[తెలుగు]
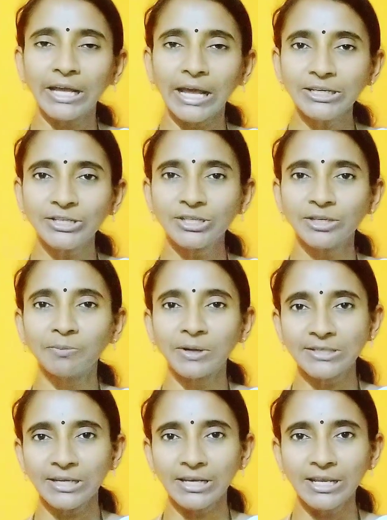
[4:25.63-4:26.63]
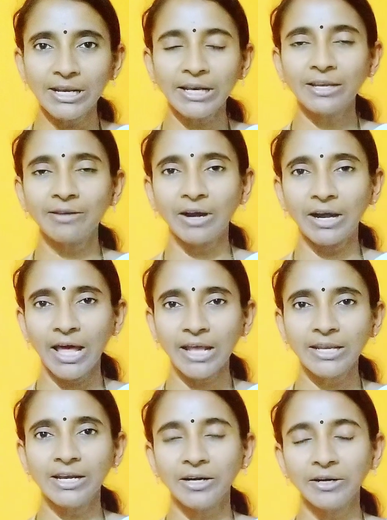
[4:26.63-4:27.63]
కాల్షియం మన శరీరానికి
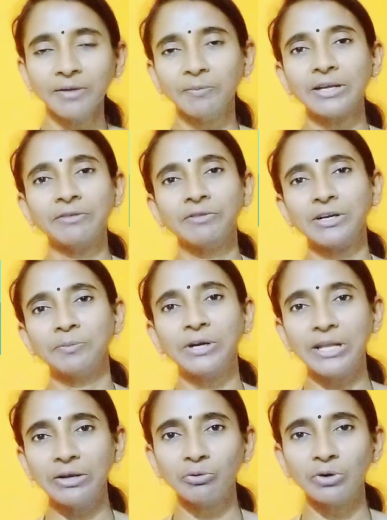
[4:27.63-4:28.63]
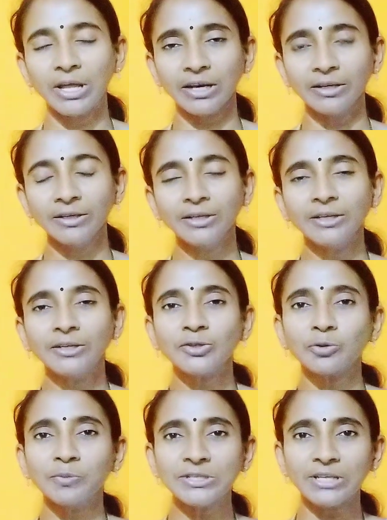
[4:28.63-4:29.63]
వెళ్ళాలి అంటే మనకి విటమిన్ డి ఉండాలి
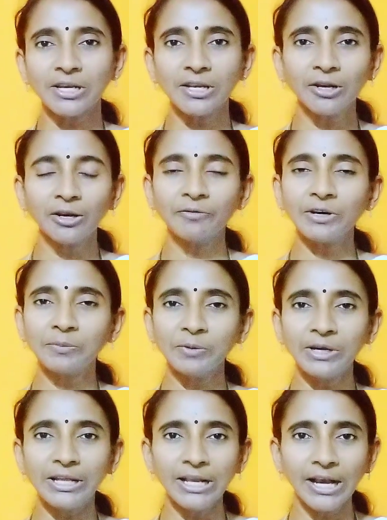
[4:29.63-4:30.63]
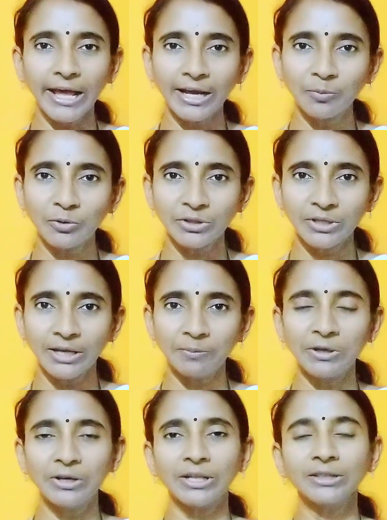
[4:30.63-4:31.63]
సో మీ శరీరంలో విటమిన్ డి లేకపోతే
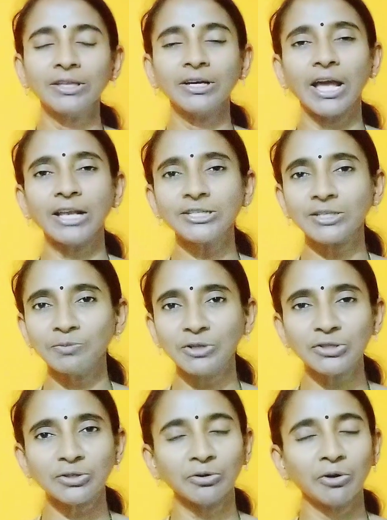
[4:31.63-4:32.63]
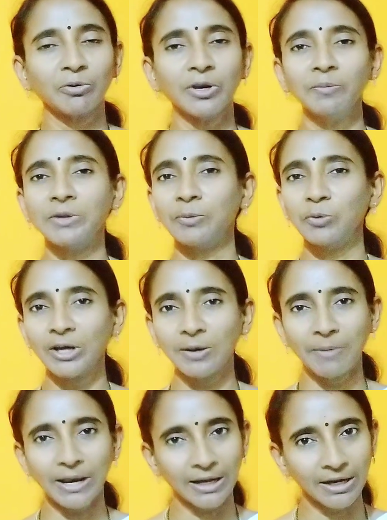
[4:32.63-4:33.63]
మీరు ఎంత కాల్షియం తీసుకున్నా కూడా మీ ఎముకలు
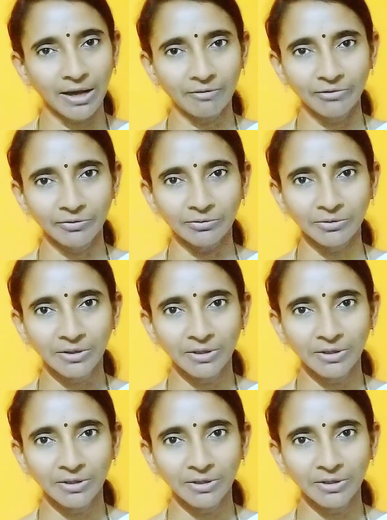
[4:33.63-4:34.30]
బలంగా అవ్వవు